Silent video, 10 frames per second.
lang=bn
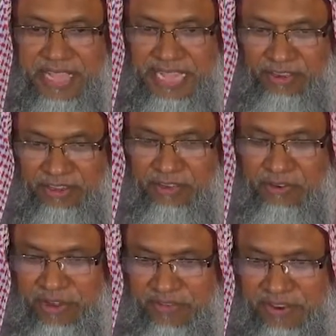এই কথা
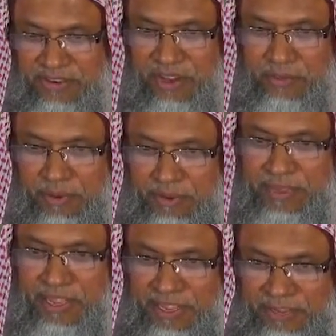শুনে ফেরেস্তার বলবেন
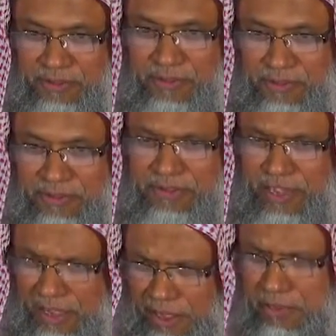তাই তো
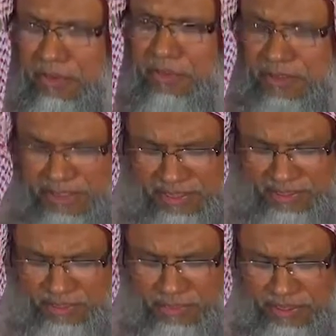যাও
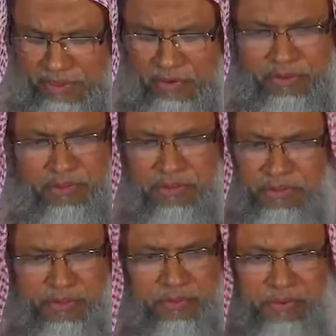তোমাদের কত
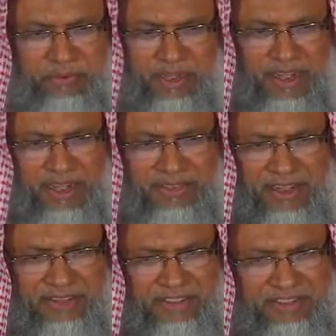সুন্দর পুরস্কার আল্লাহ
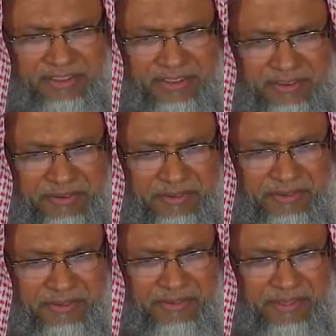তালা দিয়েছেন
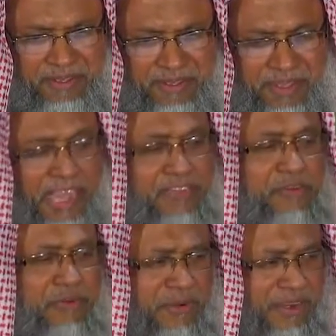
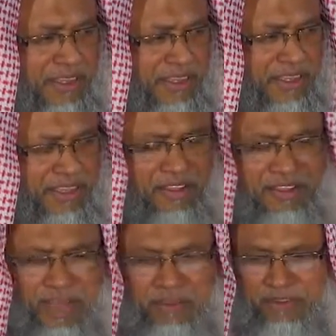আসুন
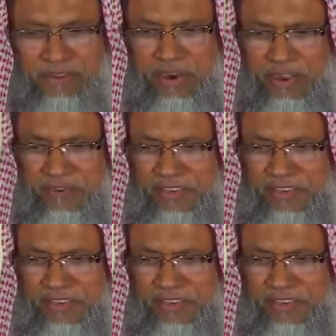তাহলে আমরা ঝগড়া